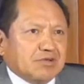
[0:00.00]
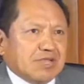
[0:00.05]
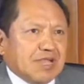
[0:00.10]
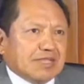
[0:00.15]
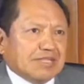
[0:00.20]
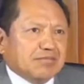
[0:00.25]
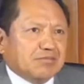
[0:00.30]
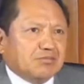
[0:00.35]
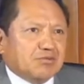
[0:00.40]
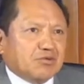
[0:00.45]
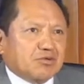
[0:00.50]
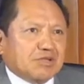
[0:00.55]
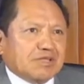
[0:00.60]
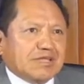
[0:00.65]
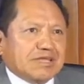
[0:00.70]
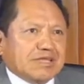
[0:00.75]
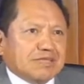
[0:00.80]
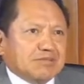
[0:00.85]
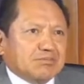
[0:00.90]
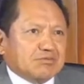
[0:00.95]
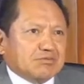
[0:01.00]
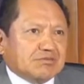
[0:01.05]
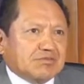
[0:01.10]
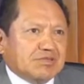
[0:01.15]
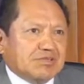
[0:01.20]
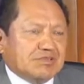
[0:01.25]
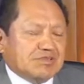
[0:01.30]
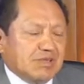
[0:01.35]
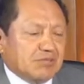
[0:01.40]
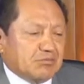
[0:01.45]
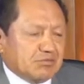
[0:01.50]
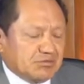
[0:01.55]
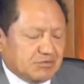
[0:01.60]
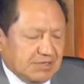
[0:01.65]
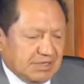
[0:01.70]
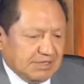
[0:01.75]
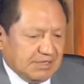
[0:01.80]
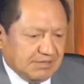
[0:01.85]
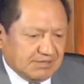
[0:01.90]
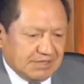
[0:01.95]
grande porque pues iniciamos
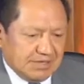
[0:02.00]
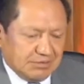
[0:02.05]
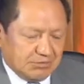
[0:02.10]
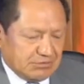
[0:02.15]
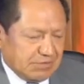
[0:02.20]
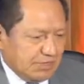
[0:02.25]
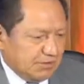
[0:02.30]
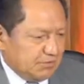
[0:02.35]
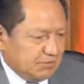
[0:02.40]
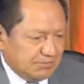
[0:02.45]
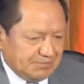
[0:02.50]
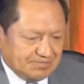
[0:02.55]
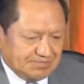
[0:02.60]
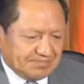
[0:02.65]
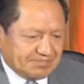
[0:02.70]
de 0-0